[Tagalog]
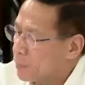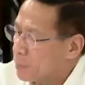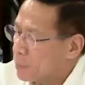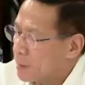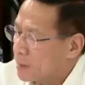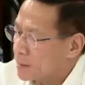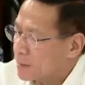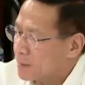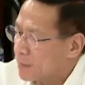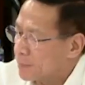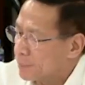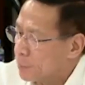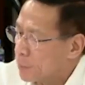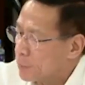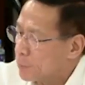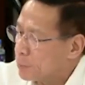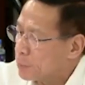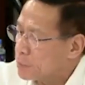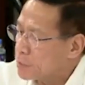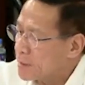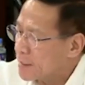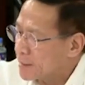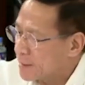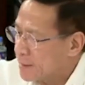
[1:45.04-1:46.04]
po at
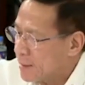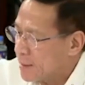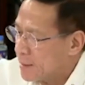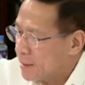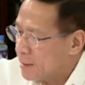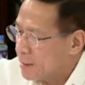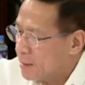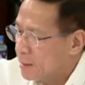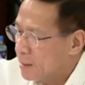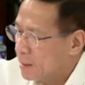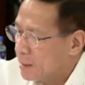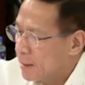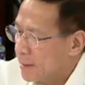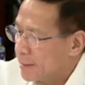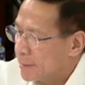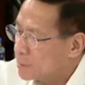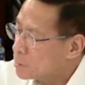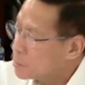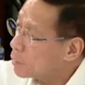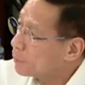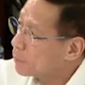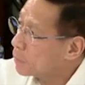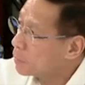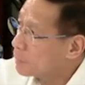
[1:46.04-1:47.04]
nagpupunyagi ang
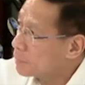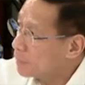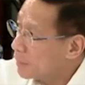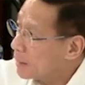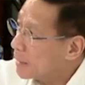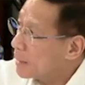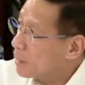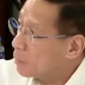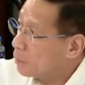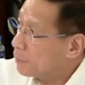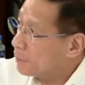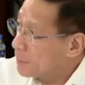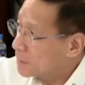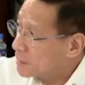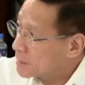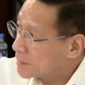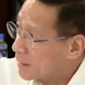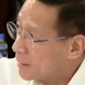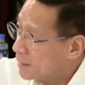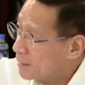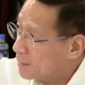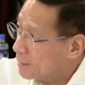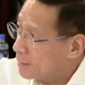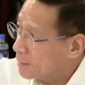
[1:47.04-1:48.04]
inyo pong mga
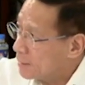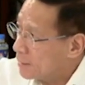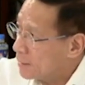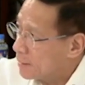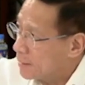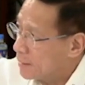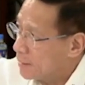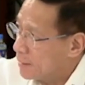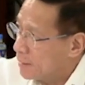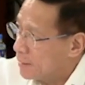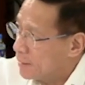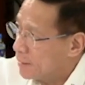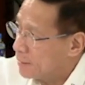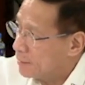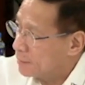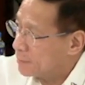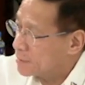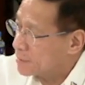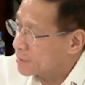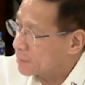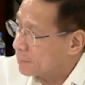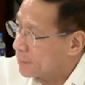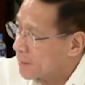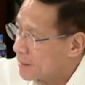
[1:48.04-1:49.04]
opisyal, uh, ah,
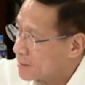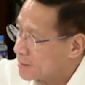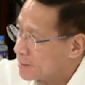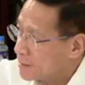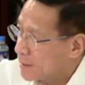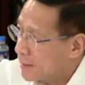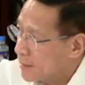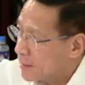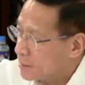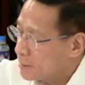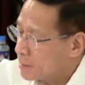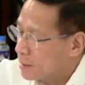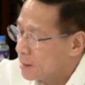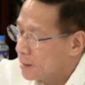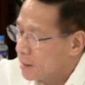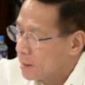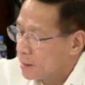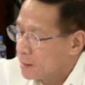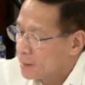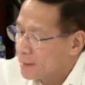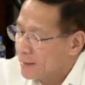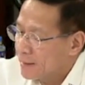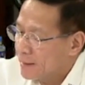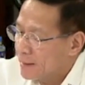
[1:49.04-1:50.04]
Mr. President,
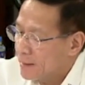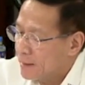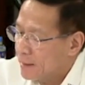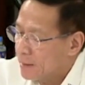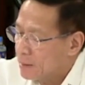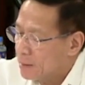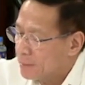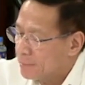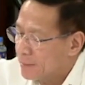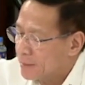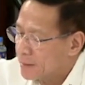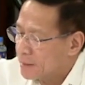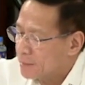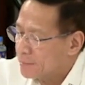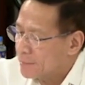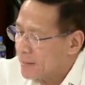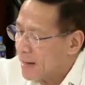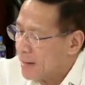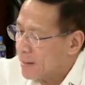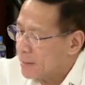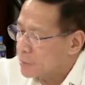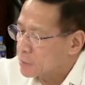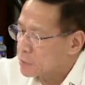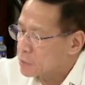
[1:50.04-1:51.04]
na maging
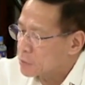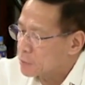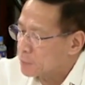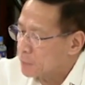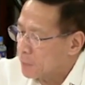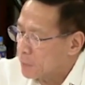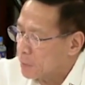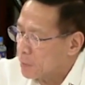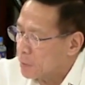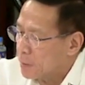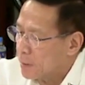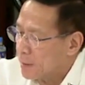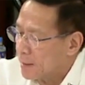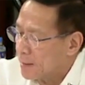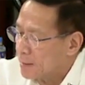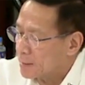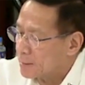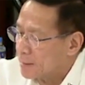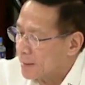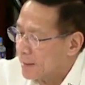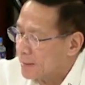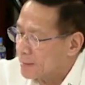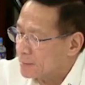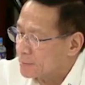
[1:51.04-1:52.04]
maayos po
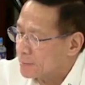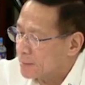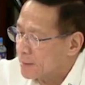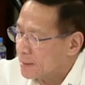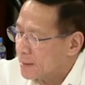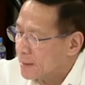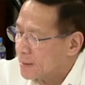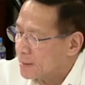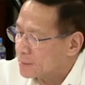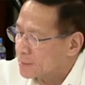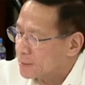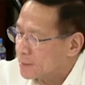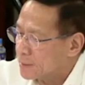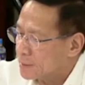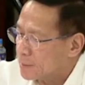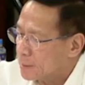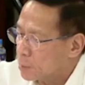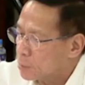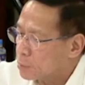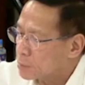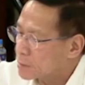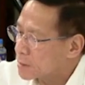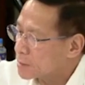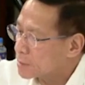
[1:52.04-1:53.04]
ang lahat ng ating
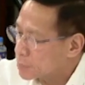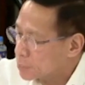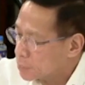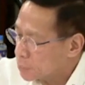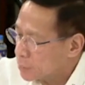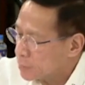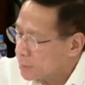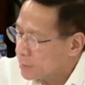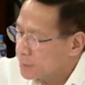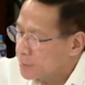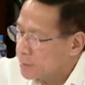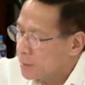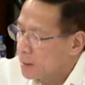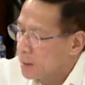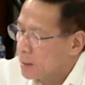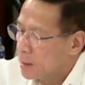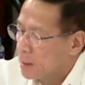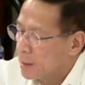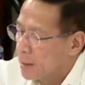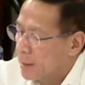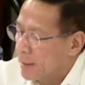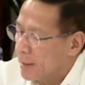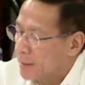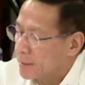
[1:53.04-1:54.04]
negosasyon
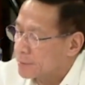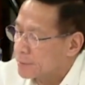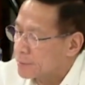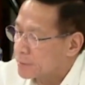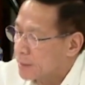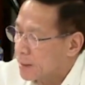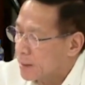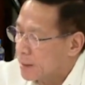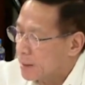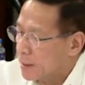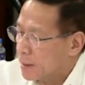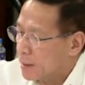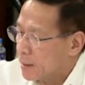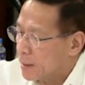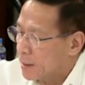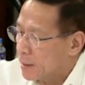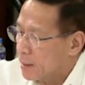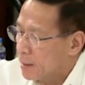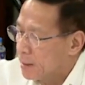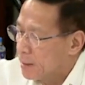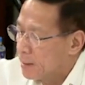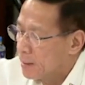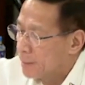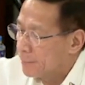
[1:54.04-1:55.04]
at
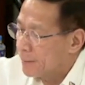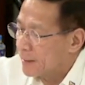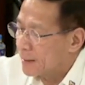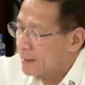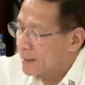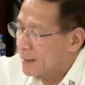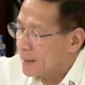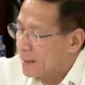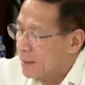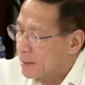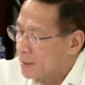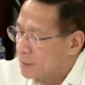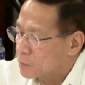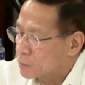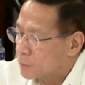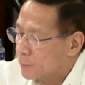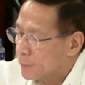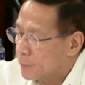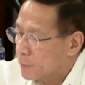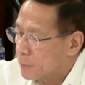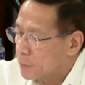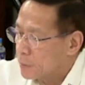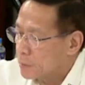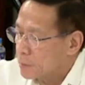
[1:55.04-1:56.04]
uh, pagka
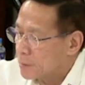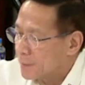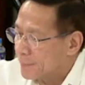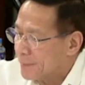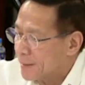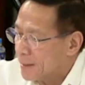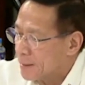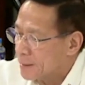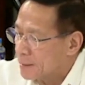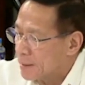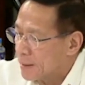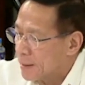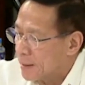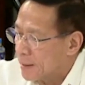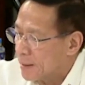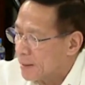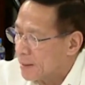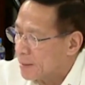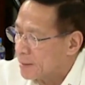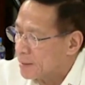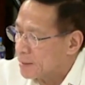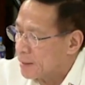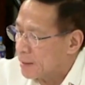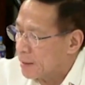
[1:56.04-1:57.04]
ito po naman
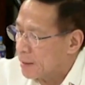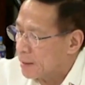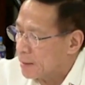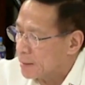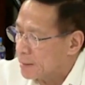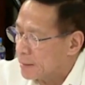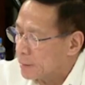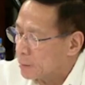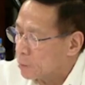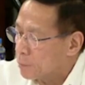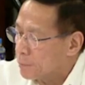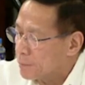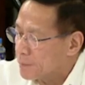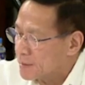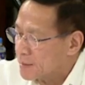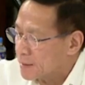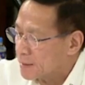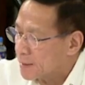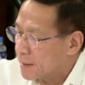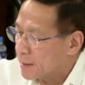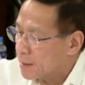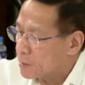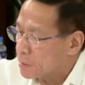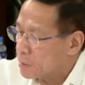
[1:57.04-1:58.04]
ay uh,
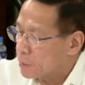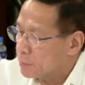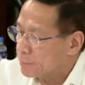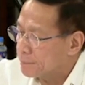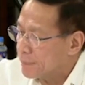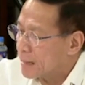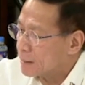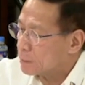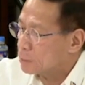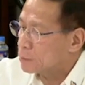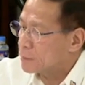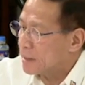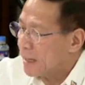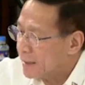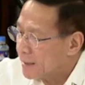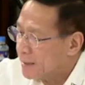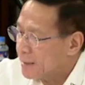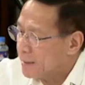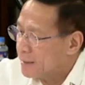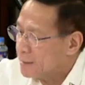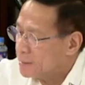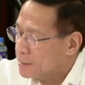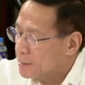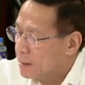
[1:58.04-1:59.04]
nag-umpisa na yung
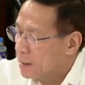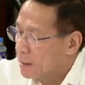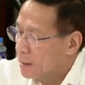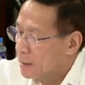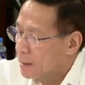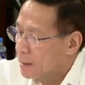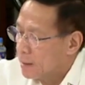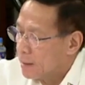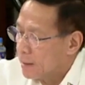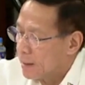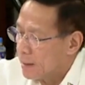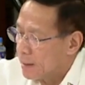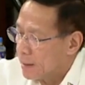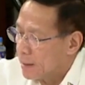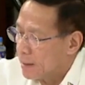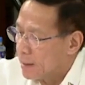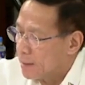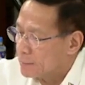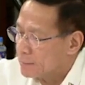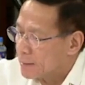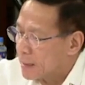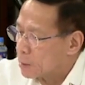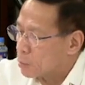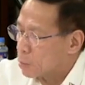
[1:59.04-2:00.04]
bakunahan,
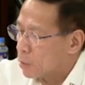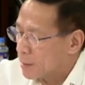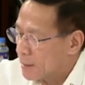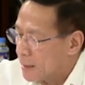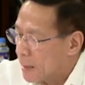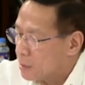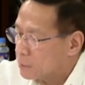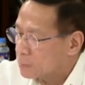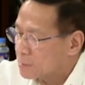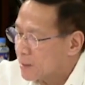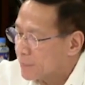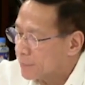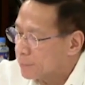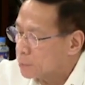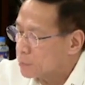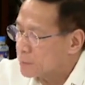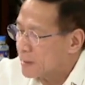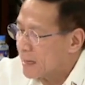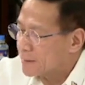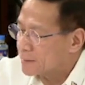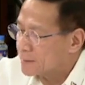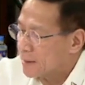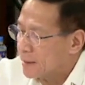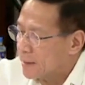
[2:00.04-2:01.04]
uh, na-roll out na po
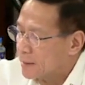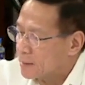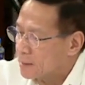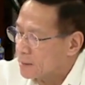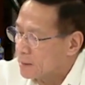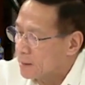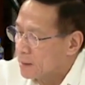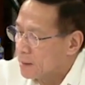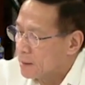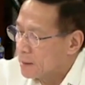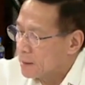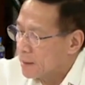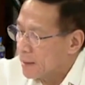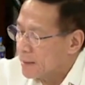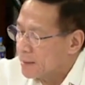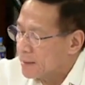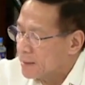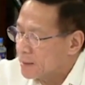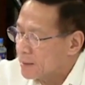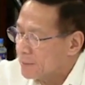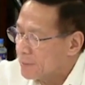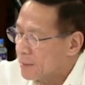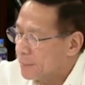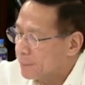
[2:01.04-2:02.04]
natin, eh
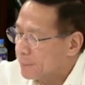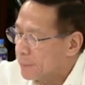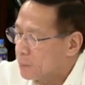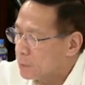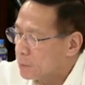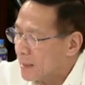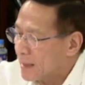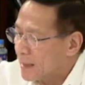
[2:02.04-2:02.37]
yan naman po